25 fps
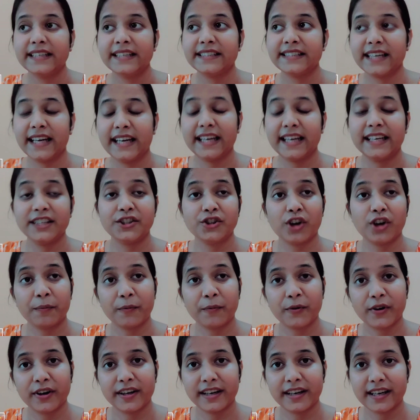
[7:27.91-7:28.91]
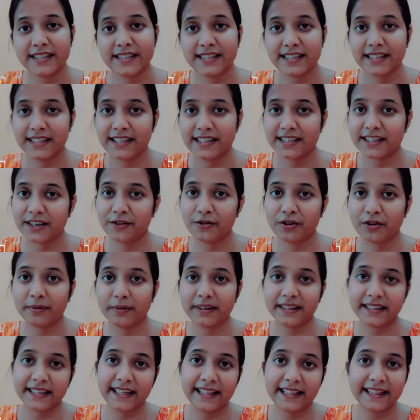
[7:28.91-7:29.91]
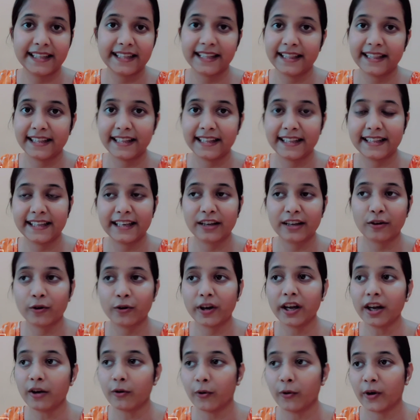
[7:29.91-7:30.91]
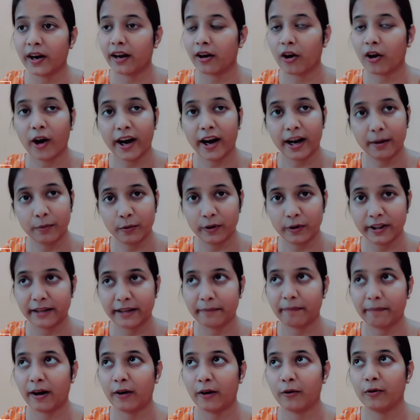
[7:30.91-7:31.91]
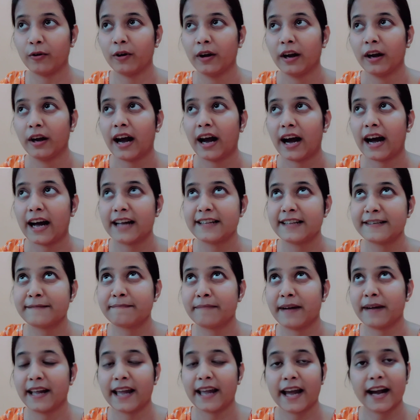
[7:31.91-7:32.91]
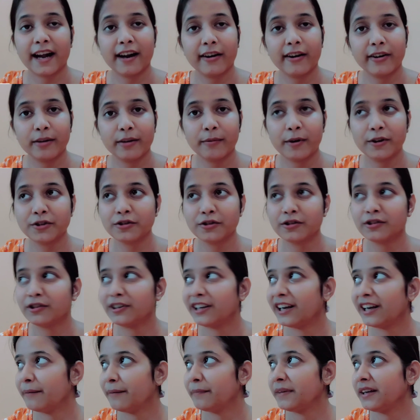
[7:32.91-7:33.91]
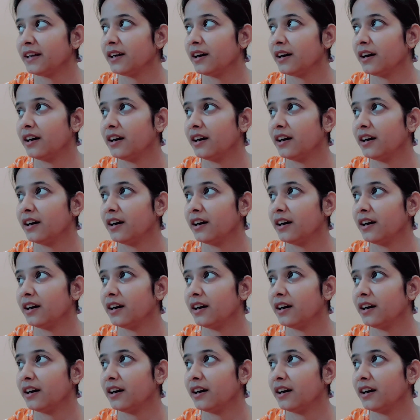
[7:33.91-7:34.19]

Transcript: সেই সব কটা জিনিস কিন্তু আমার তিল তিল তিল তিল করেই গোড়া গড়া বলতে পারো আজ প্রায় এগারোটা বছর ধরে আমি